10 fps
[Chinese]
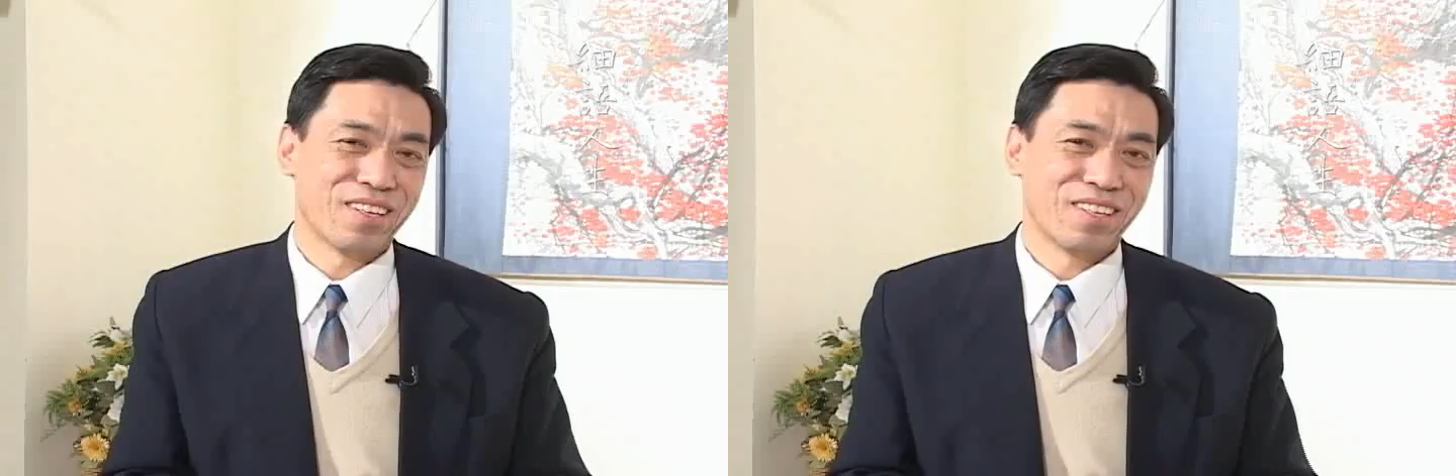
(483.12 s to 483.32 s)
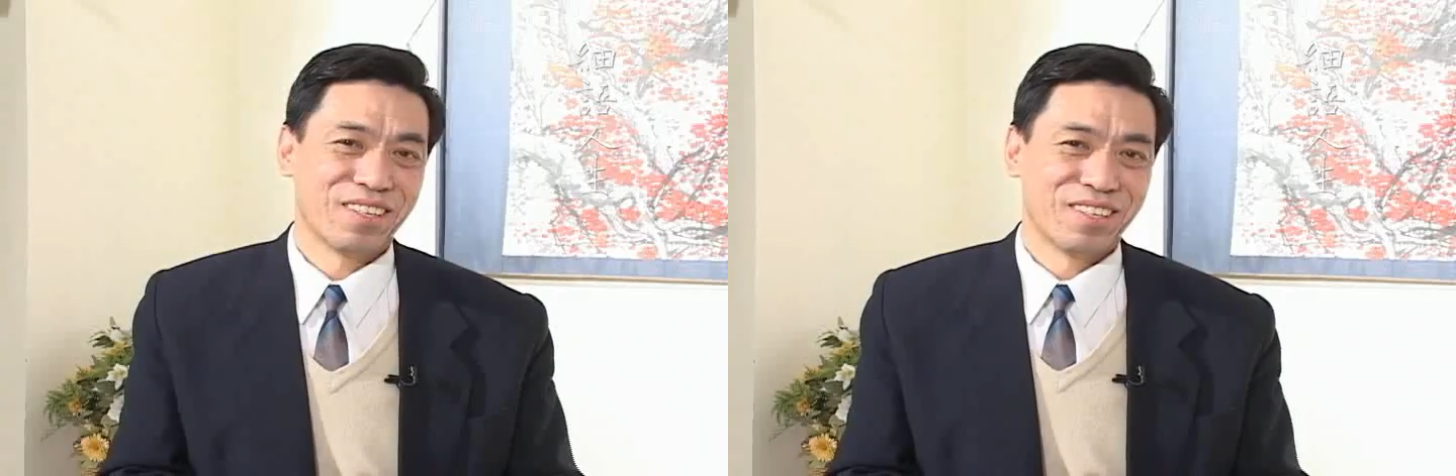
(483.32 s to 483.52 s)

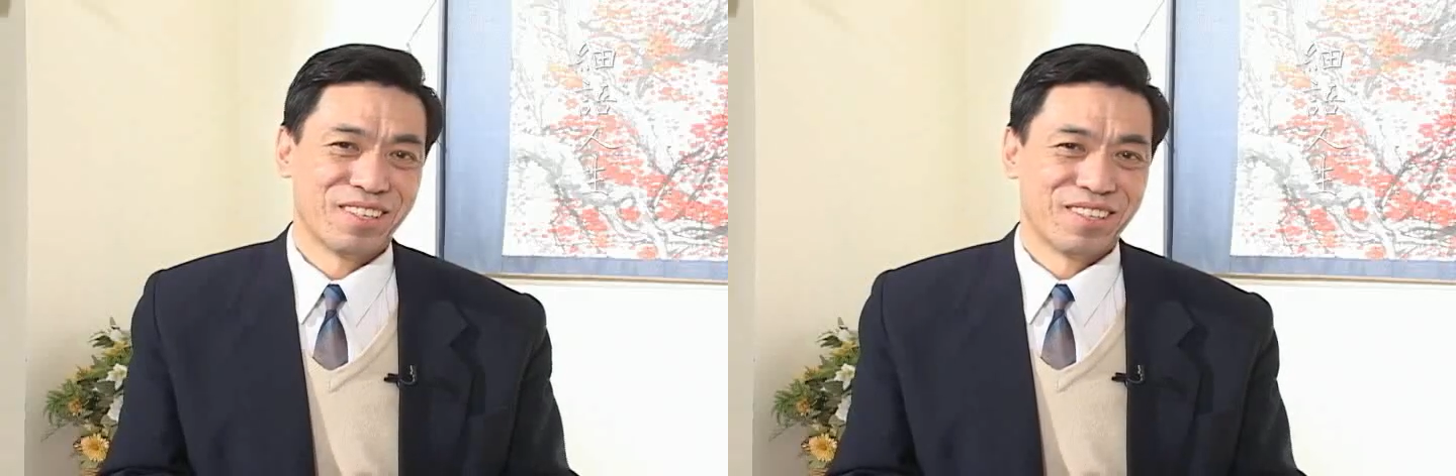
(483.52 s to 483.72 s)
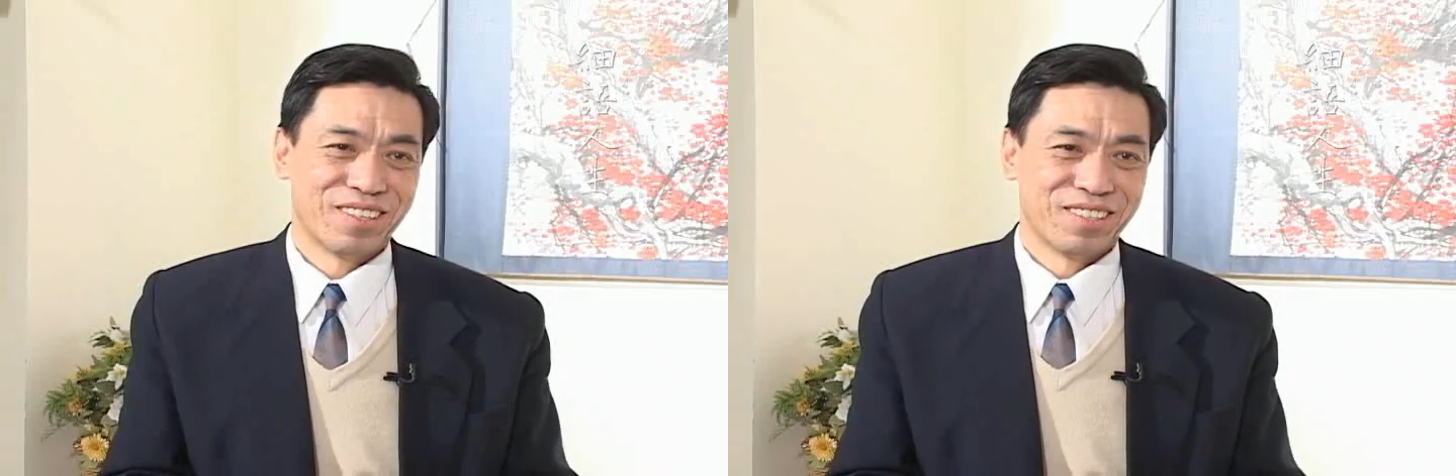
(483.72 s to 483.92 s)
呢？
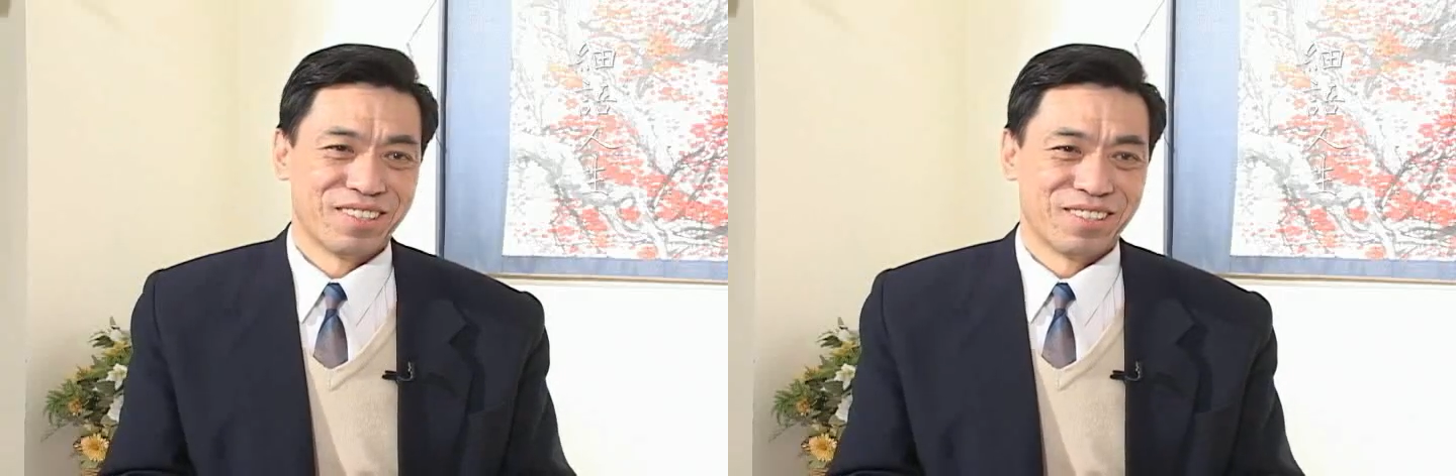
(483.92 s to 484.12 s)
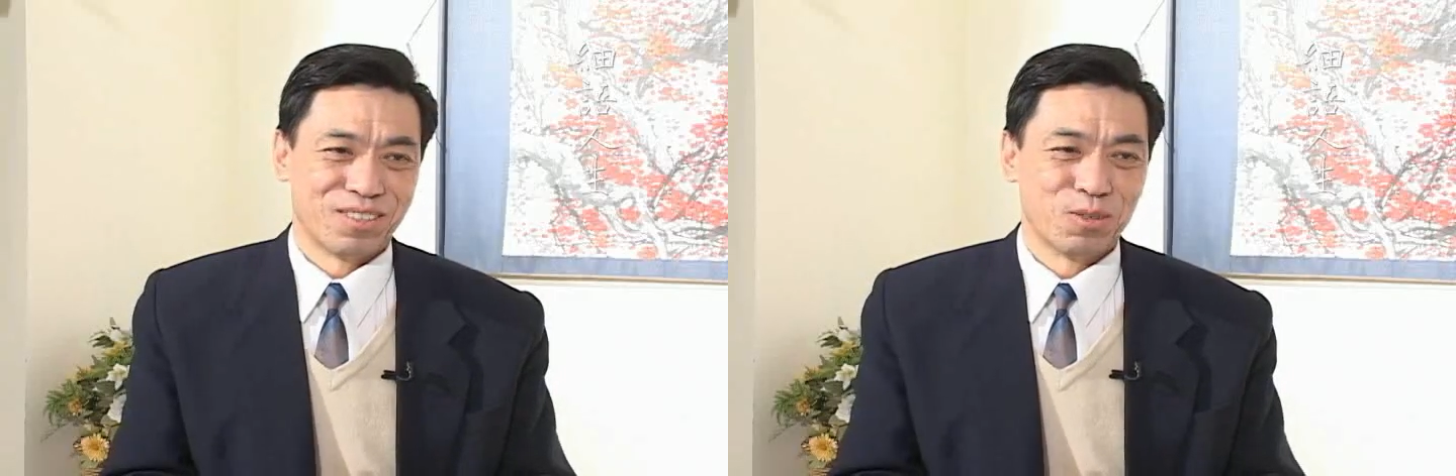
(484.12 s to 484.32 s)
嗯。
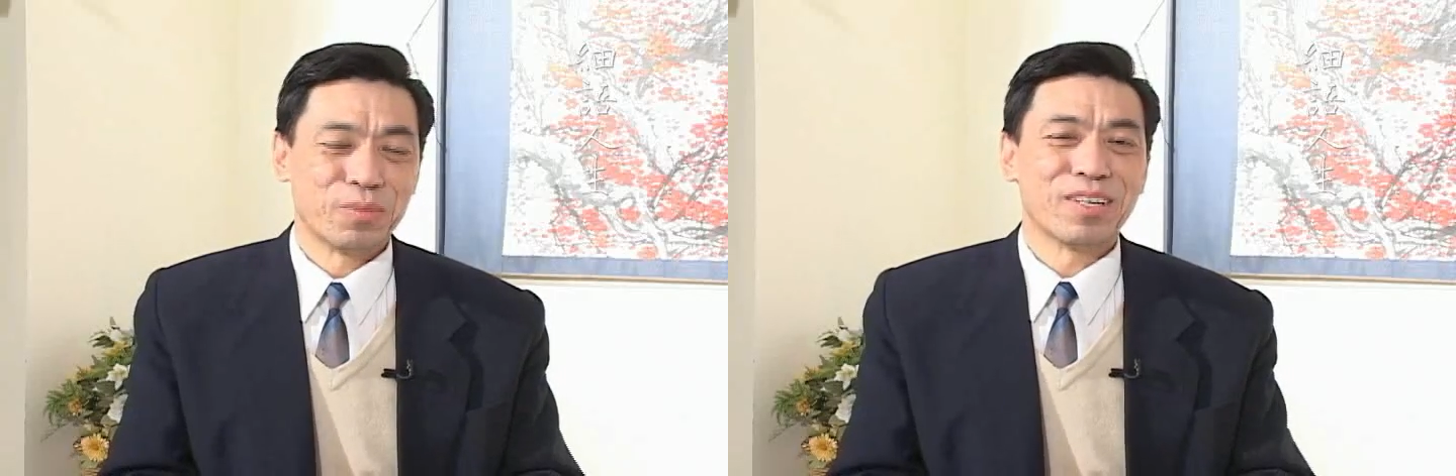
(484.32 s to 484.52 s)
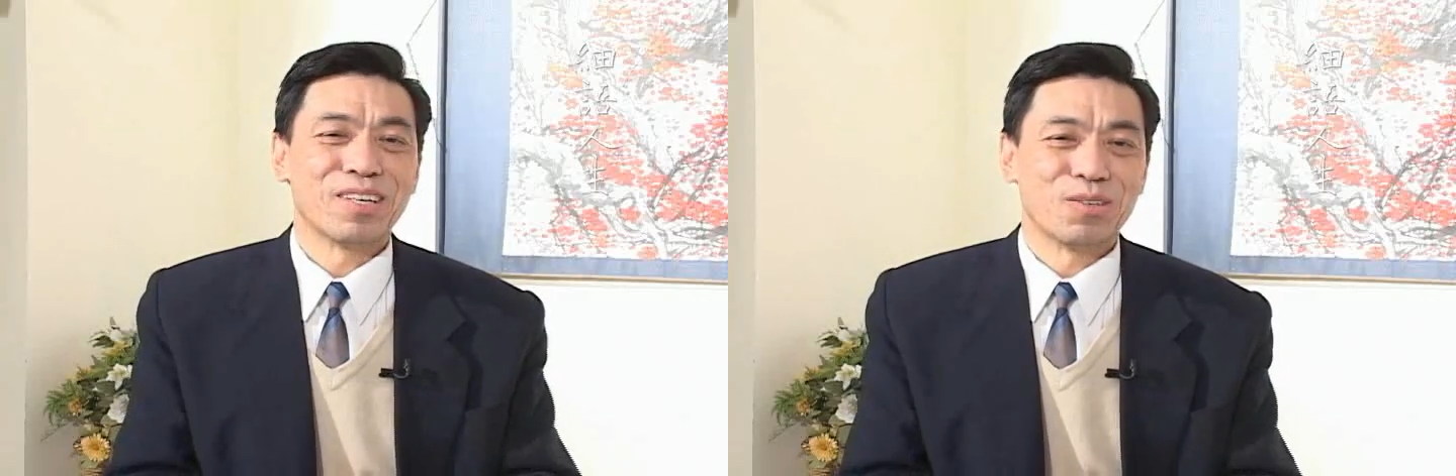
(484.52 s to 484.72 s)
我
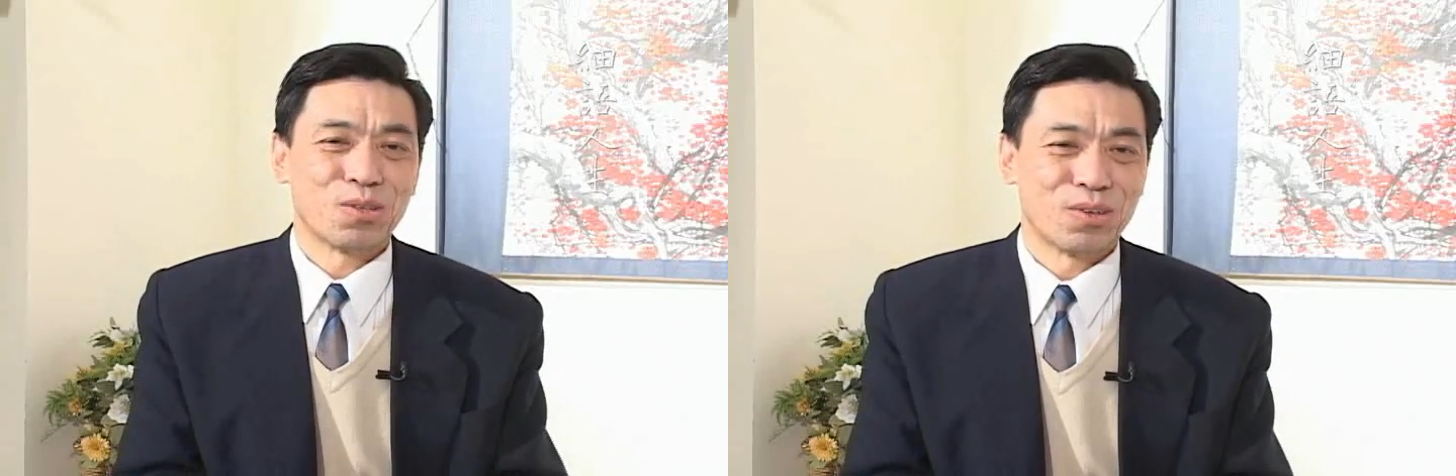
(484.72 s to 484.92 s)
们电影乐